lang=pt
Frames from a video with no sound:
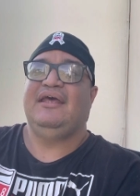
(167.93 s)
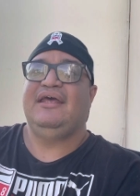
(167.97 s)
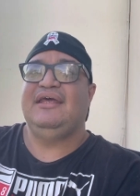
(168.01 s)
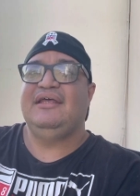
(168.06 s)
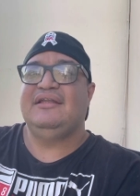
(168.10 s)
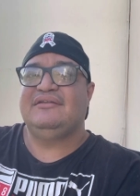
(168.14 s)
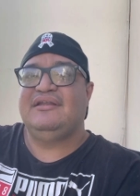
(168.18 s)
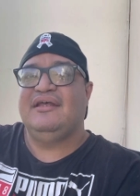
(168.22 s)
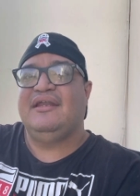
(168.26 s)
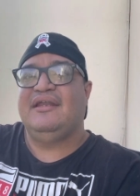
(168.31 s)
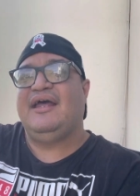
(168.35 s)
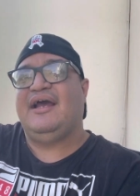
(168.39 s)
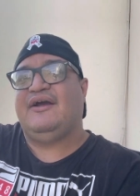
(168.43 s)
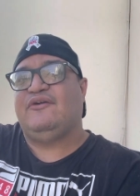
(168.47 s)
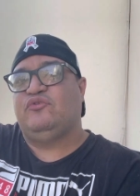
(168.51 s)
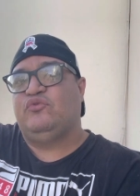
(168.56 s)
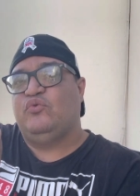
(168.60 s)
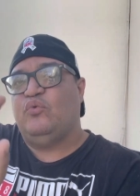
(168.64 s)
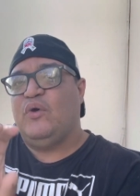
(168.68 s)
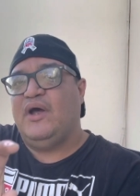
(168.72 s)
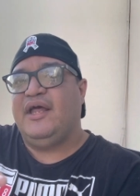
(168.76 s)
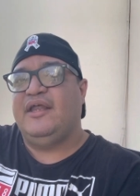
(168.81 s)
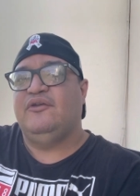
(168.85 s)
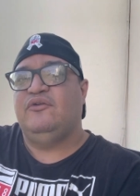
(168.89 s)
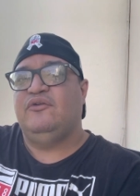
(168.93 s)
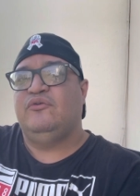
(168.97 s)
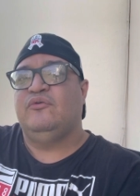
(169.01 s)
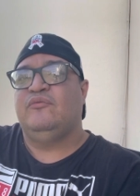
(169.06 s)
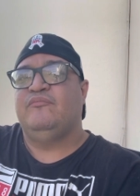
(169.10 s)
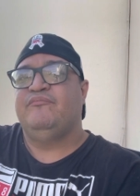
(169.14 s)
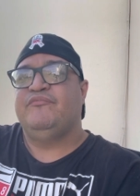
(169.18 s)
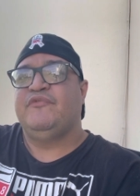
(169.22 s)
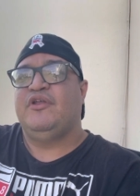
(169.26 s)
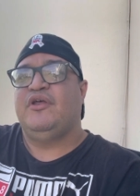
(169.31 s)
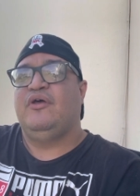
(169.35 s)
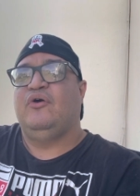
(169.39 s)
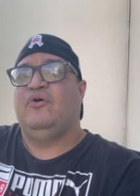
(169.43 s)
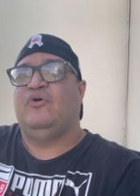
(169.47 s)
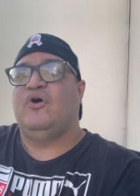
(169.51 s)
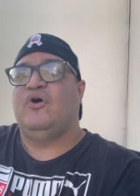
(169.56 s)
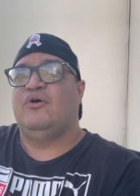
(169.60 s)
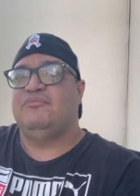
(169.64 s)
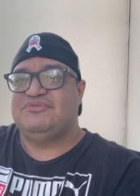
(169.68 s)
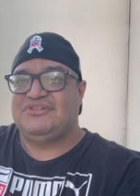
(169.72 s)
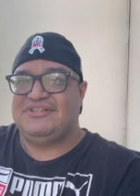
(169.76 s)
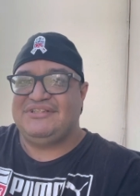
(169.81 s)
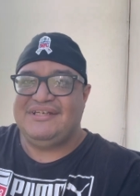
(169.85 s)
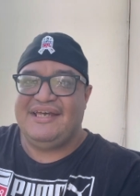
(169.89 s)
interactuando
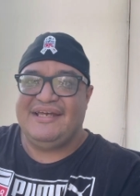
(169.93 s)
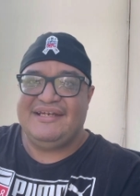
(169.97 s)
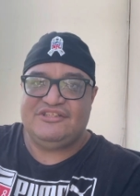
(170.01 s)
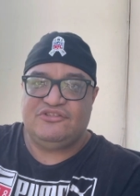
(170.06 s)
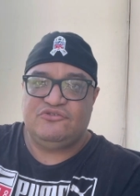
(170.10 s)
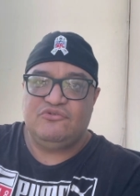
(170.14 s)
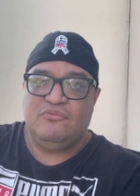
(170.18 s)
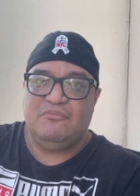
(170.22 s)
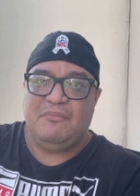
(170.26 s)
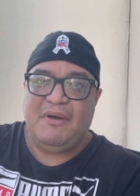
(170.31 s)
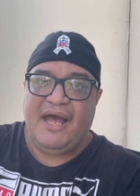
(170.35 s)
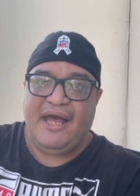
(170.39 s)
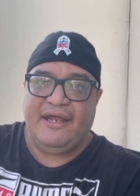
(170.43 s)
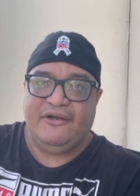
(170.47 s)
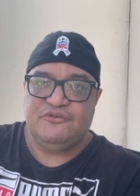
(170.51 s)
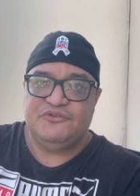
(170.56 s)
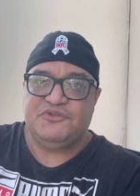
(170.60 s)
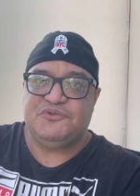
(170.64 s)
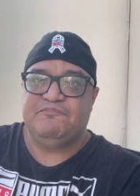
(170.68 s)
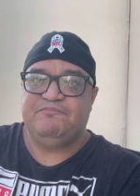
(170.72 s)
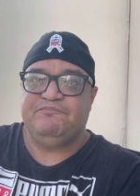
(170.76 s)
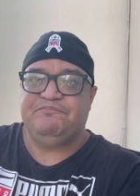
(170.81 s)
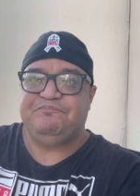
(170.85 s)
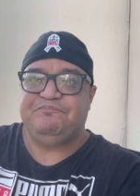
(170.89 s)
como seres humanos.